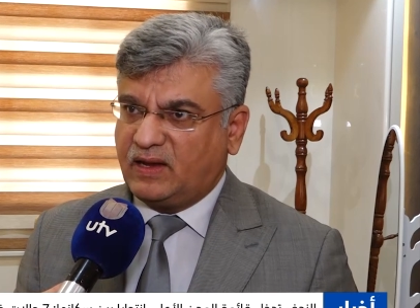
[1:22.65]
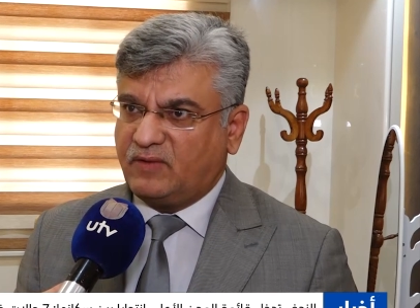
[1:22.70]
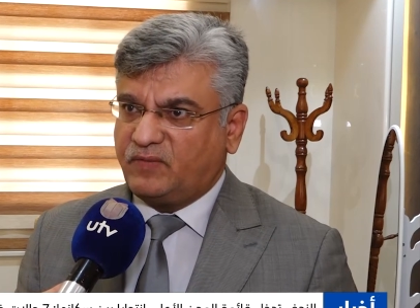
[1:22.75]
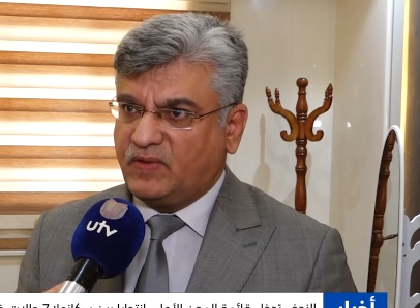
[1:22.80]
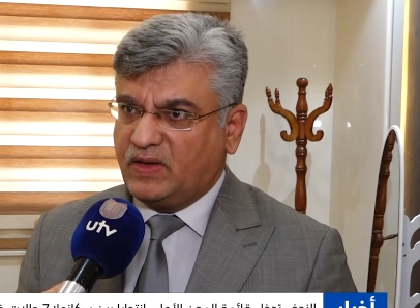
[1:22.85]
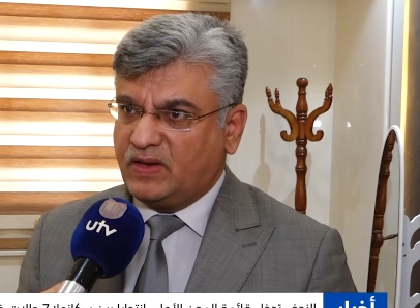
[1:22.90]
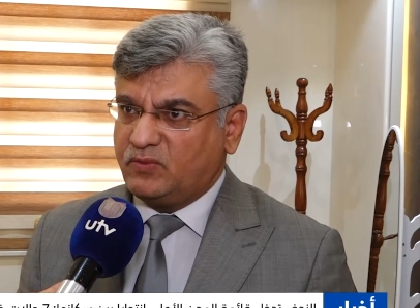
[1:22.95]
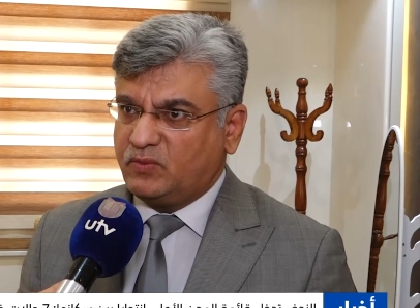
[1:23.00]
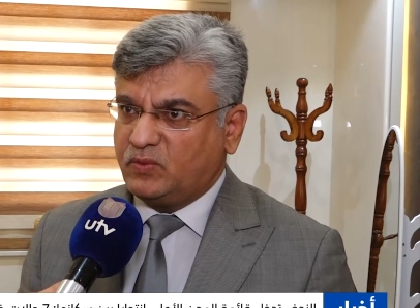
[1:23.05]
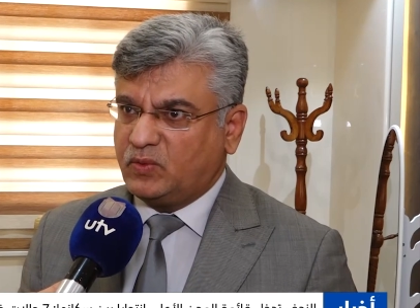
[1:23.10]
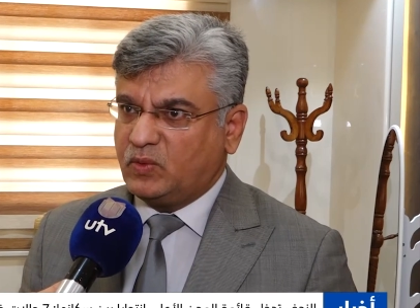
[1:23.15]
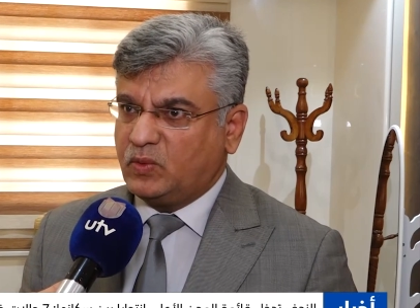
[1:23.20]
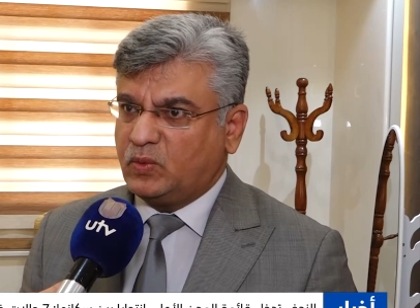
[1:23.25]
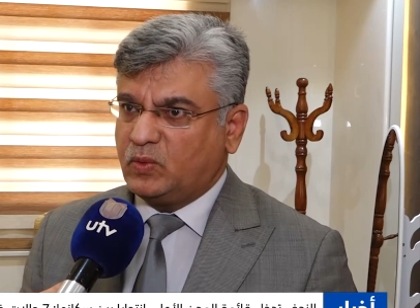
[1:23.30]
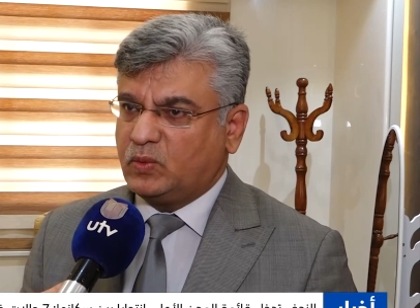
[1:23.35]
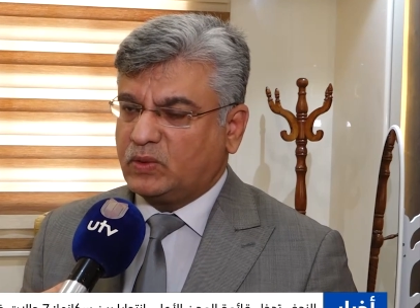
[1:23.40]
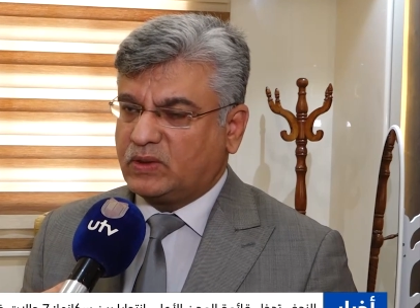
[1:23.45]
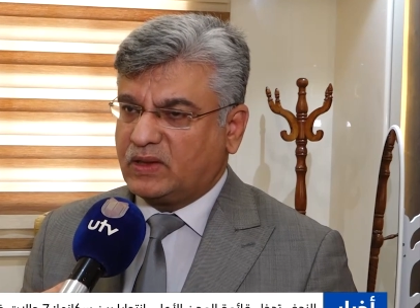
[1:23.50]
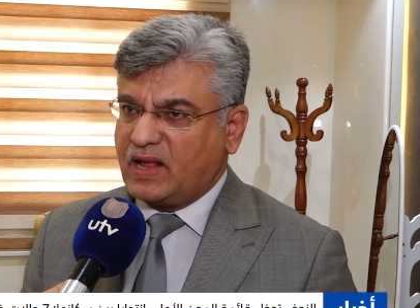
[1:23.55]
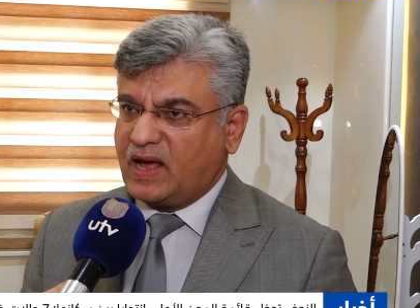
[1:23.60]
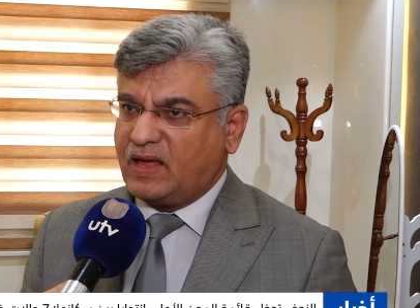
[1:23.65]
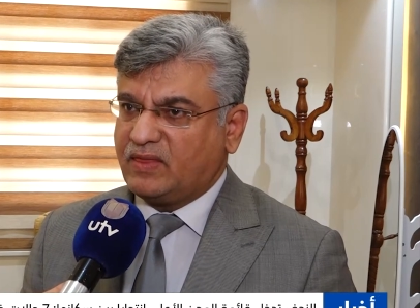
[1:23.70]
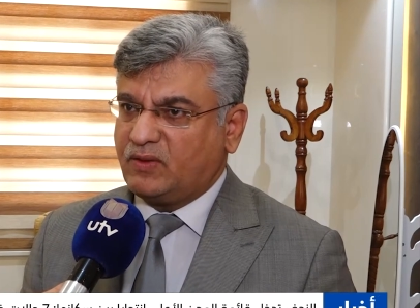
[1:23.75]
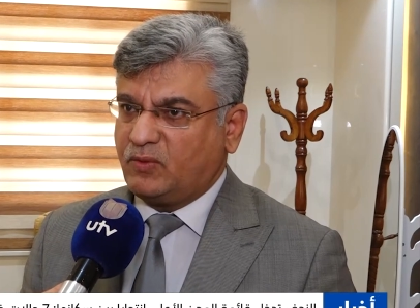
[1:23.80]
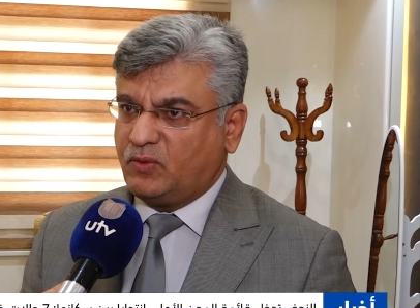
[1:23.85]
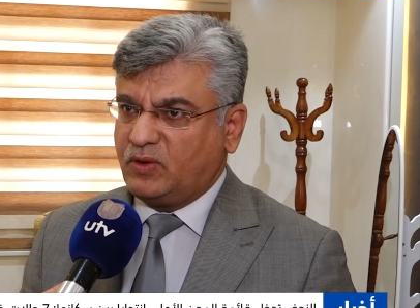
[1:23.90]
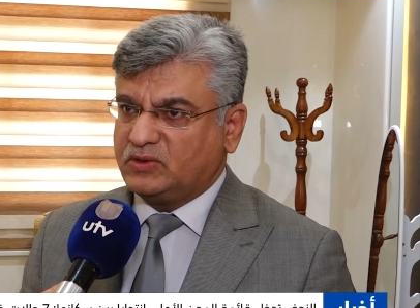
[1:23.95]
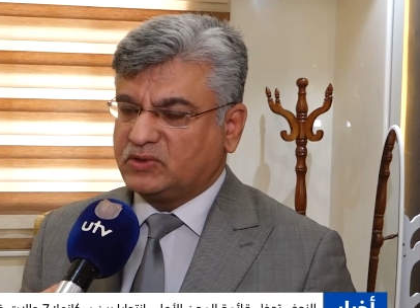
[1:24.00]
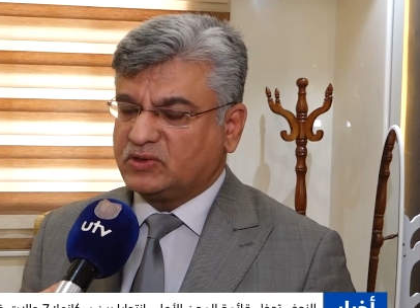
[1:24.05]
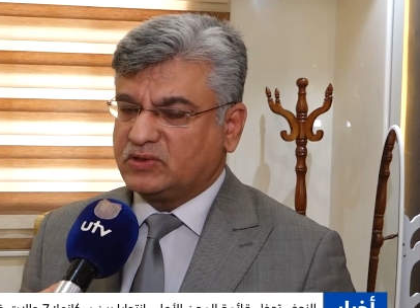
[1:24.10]

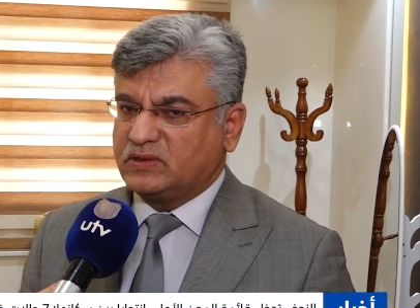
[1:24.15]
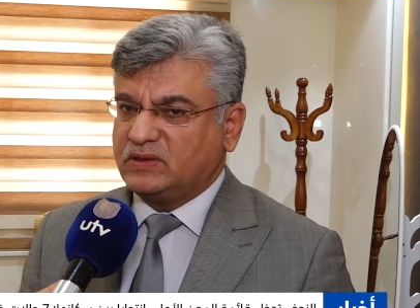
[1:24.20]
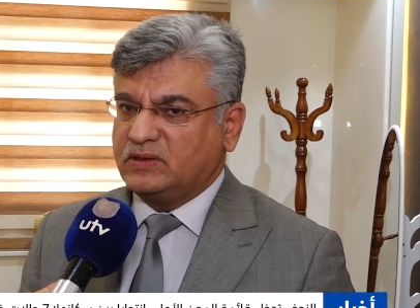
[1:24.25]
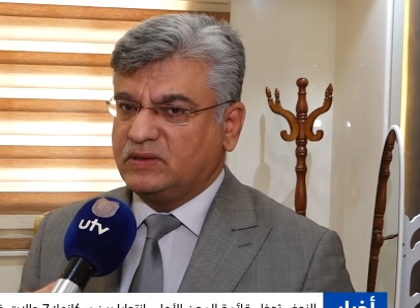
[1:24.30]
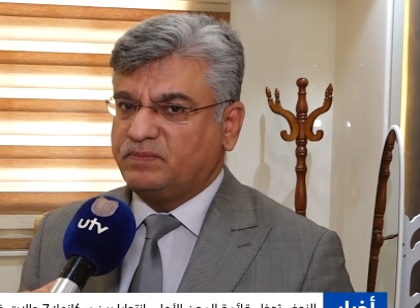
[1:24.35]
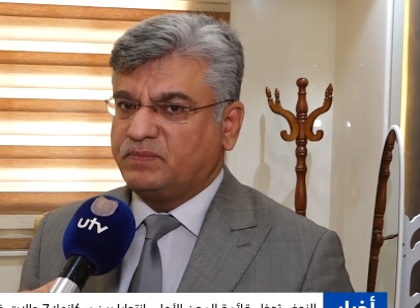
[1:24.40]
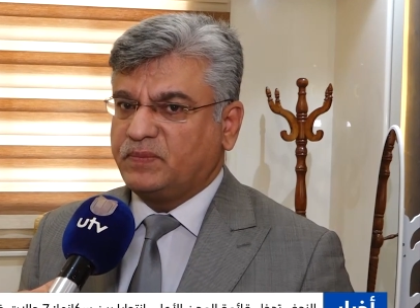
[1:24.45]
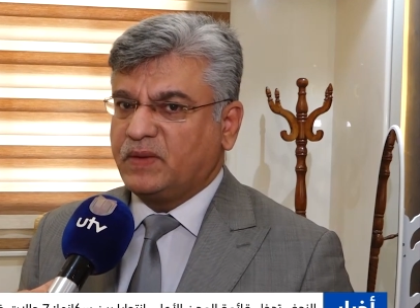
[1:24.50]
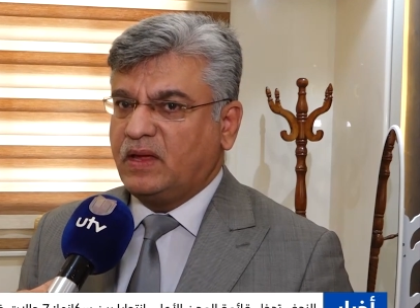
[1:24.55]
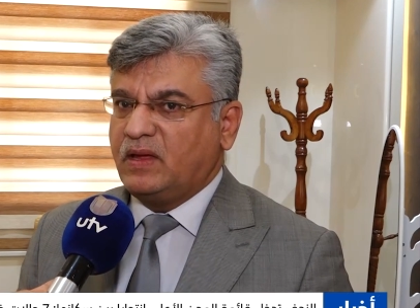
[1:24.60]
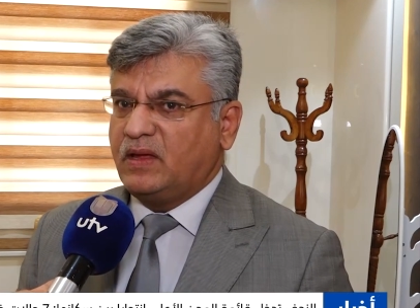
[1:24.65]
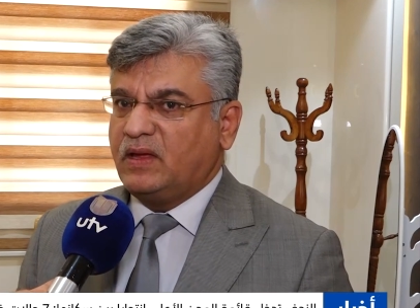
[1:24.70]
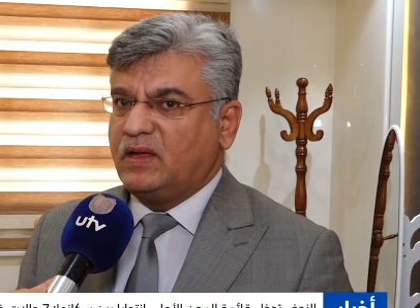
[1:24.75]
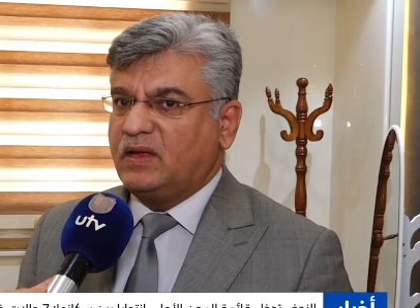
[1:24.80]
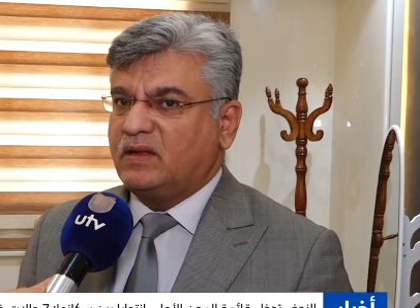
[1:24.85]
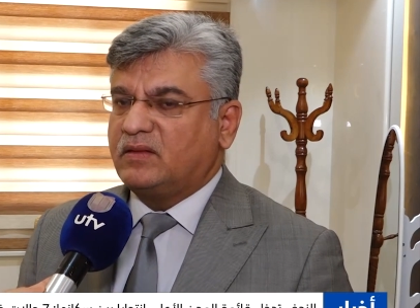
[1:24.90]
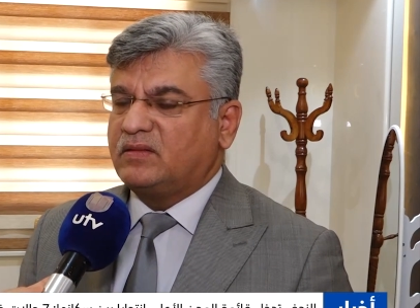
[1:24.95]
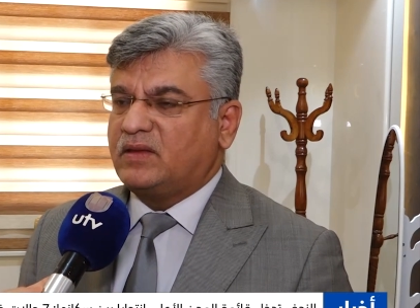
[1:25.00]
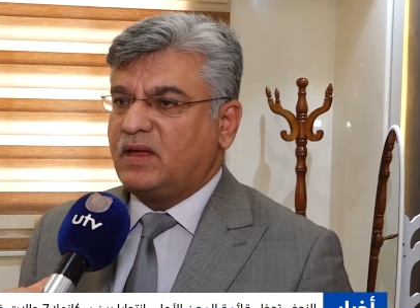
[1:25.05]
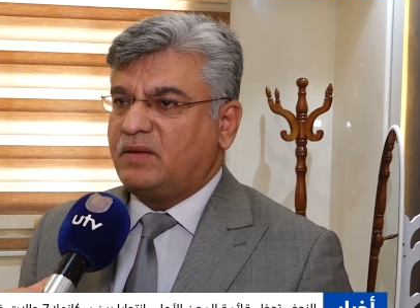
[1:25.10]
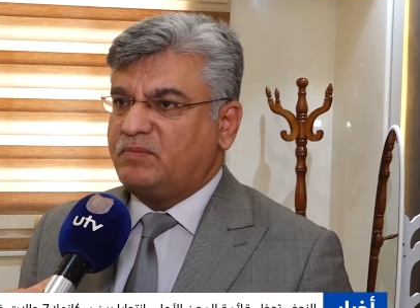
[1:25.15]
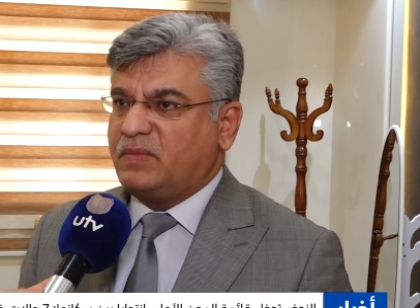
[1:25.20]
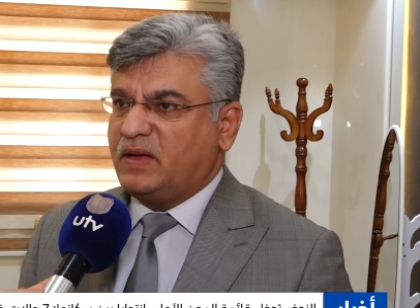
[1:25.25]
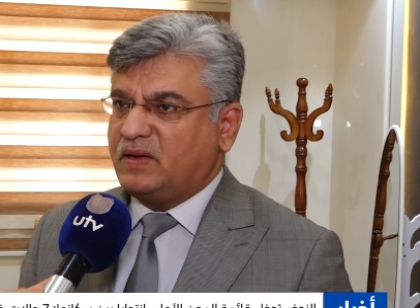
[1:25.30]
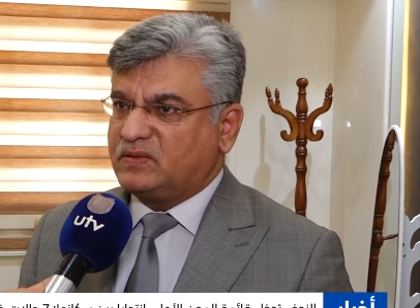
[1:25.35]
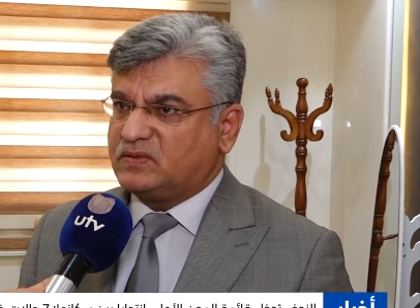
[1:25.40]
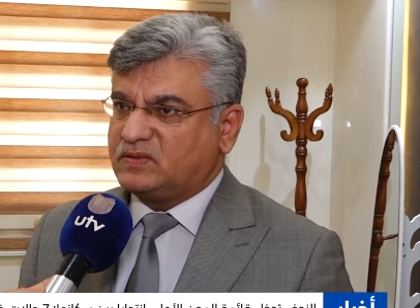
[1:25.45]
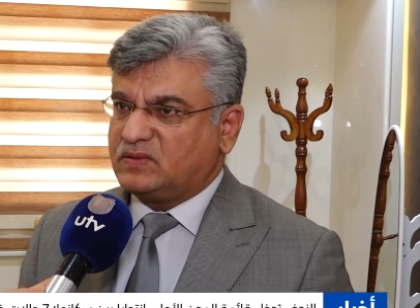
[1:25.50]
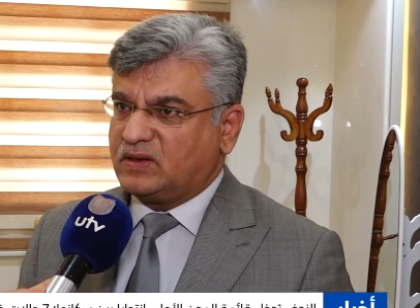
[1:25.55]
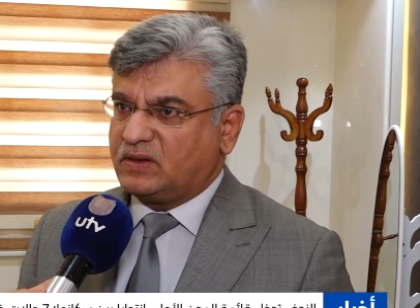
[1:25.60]
2023 تم
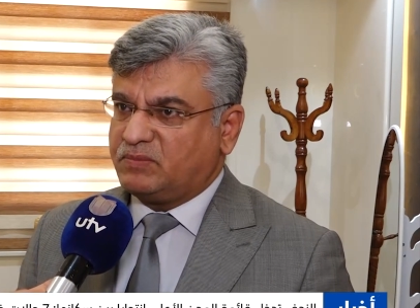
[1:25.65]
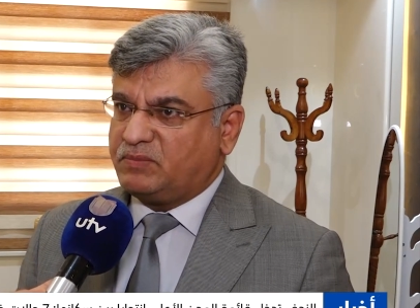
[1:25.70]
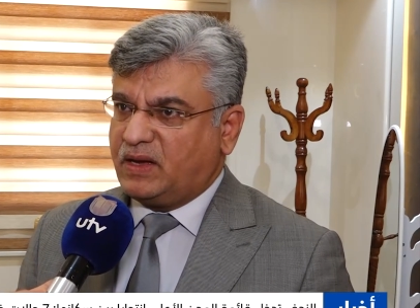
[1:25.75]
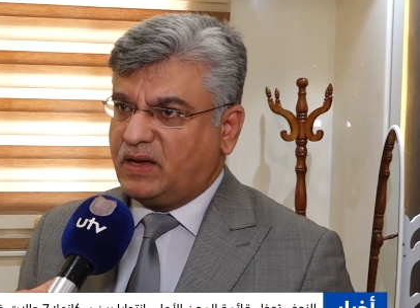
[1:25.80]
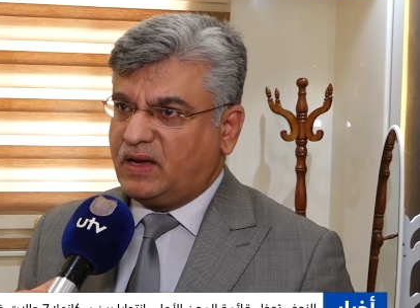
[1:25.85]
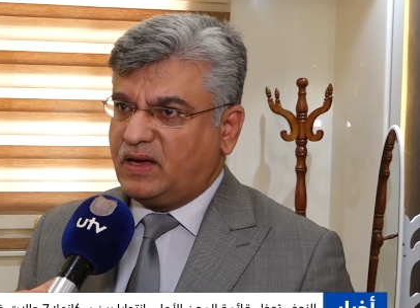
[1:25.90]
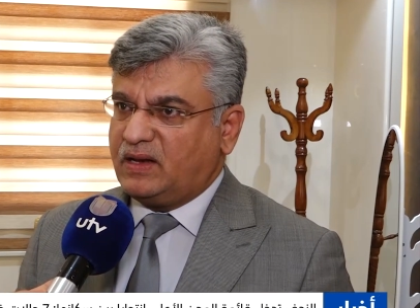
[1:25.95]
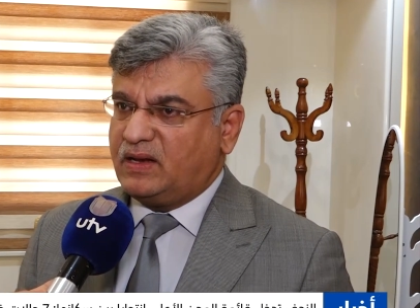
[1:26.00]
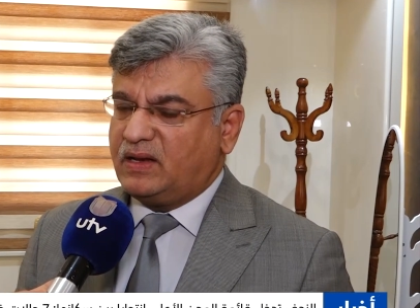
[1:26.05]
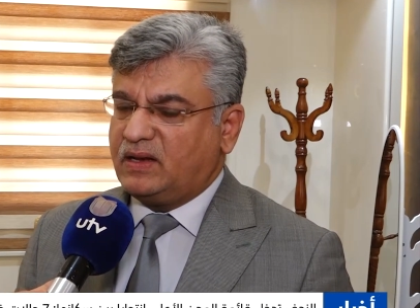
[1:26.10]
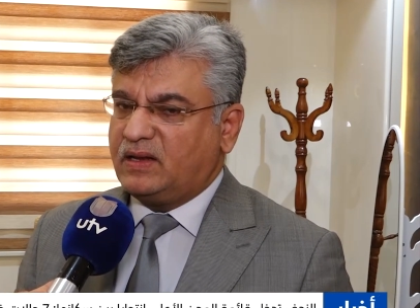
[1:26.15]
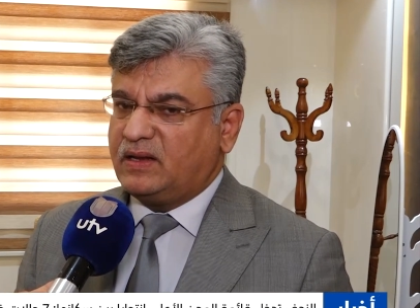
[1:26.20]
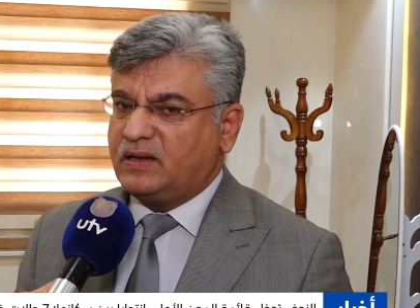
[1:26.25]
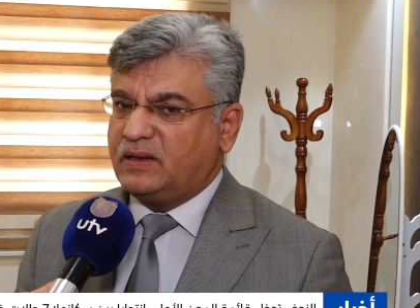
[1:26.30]
استقبال